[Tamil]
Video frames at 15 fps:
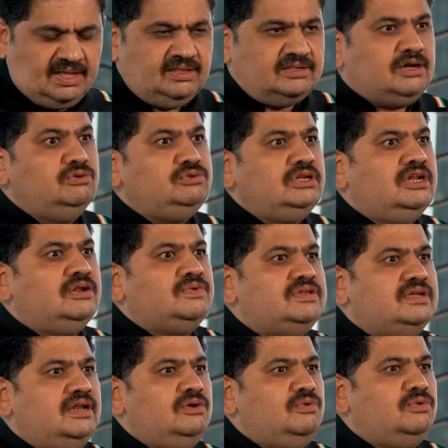இந்த சவுத் இந்தியன்
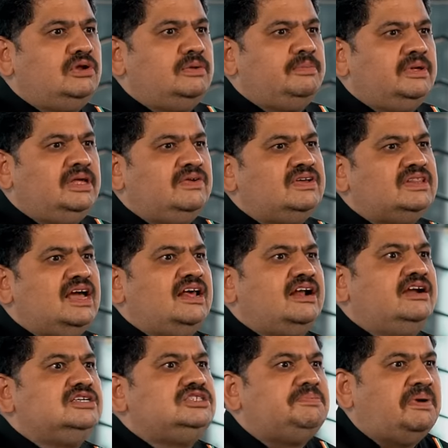குசினில் ஒரு
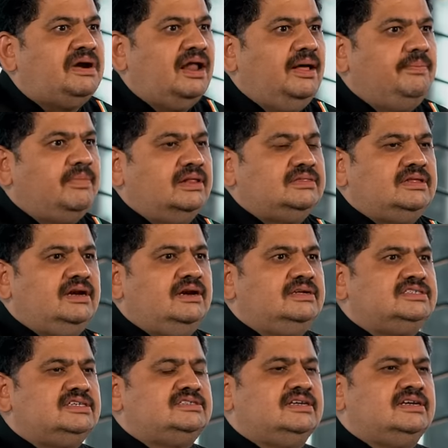இருபதாயிரம் டிஷ்ஷு பண்ணலாம் அத்தனை
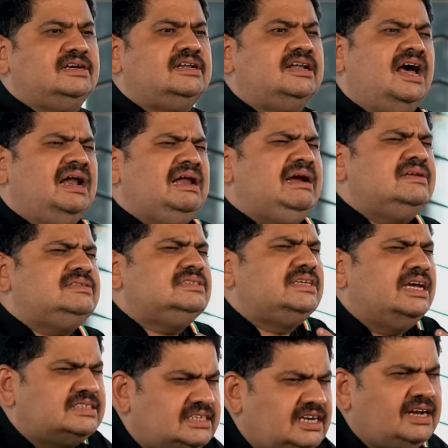டிஷ்ஷஸ் இருக்குது நிறைய
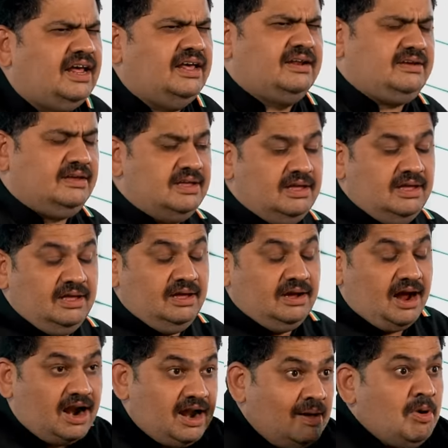டிஷ்ஷஸ் எக்ஸ்டிங்ட் ஆயிருக்கு
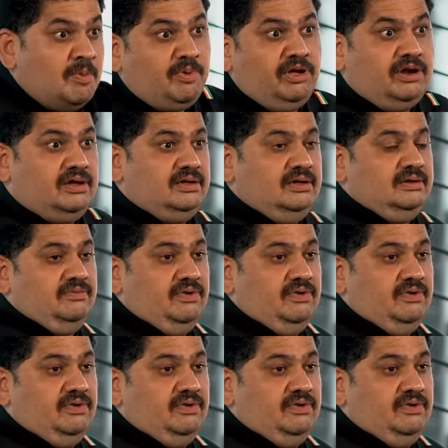காணாமல் போயிருக்கு